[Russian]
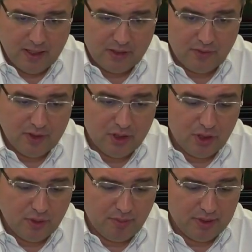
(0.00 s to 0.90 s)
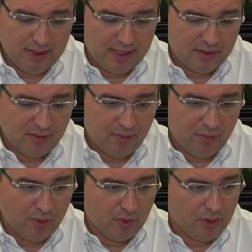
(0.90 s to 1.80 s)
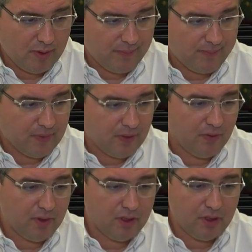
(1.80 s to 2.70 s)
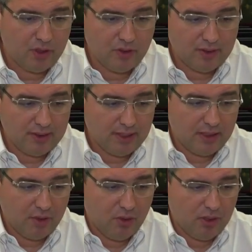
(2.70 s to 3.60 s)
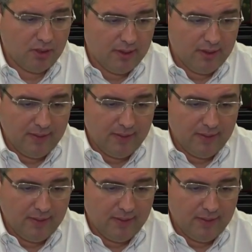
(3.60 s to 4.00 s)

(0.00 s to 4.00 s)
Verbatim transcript: а с 2015 по 2020 год